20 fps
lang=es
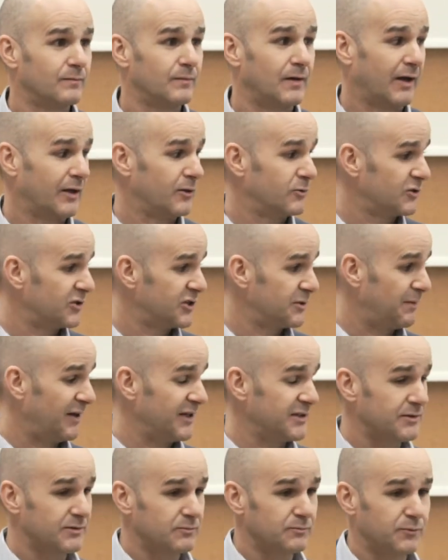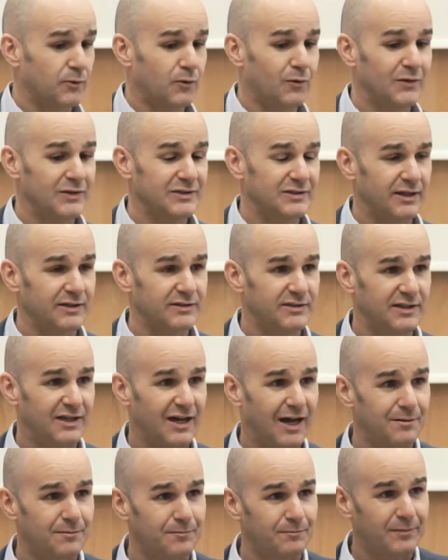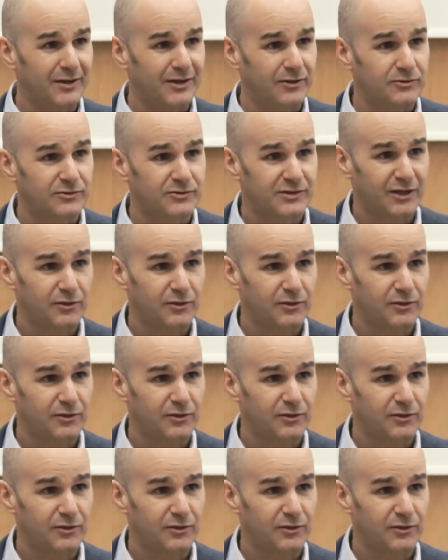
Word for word: Aquellos que sepáis un poco de estadística, en menos